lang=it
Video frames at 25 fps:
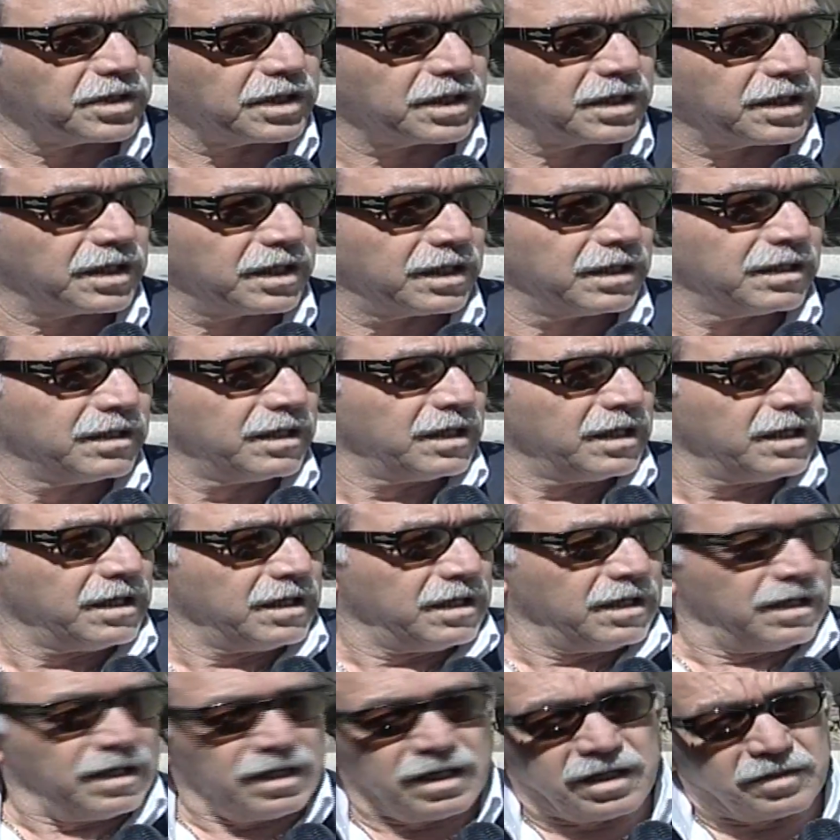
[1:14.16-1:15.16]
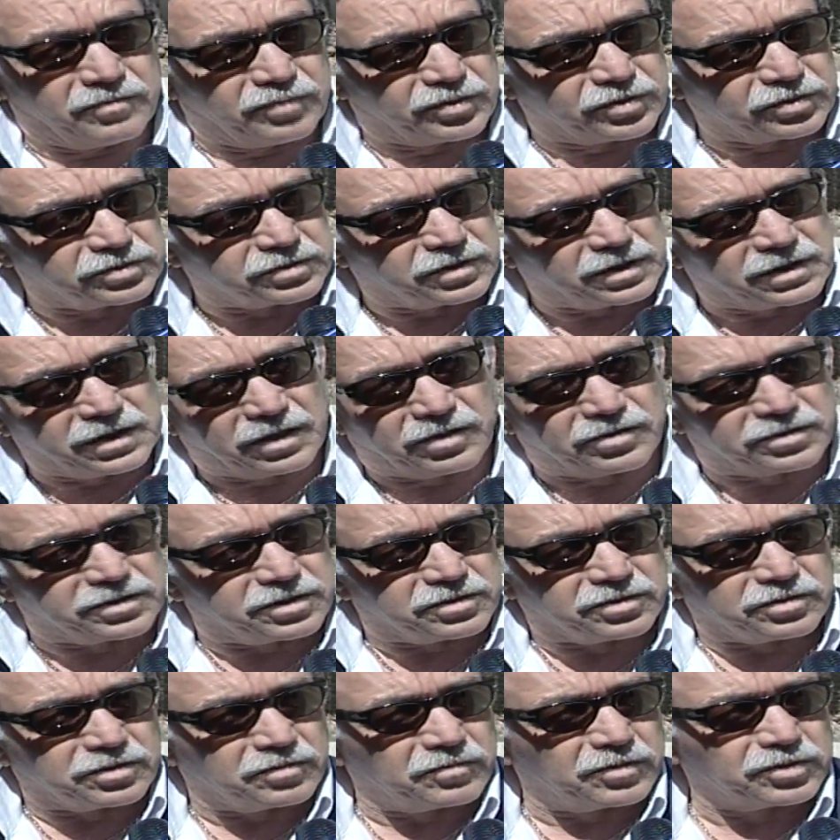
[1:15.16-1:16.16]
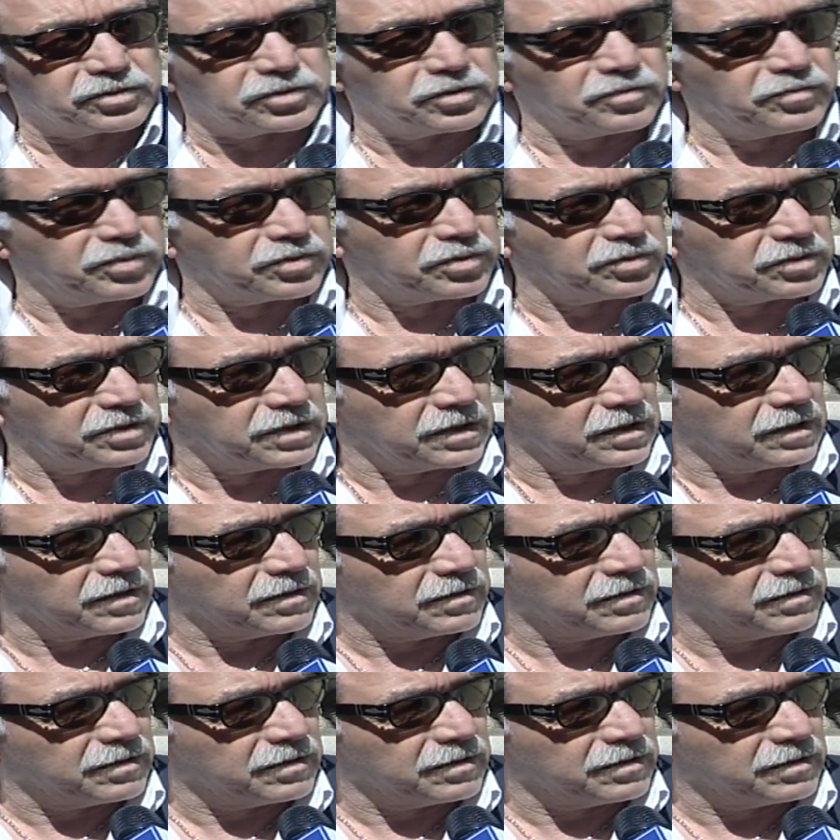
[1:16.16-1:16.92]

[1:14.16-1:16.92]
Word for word: è, è brutta, le cose sono molto brutte.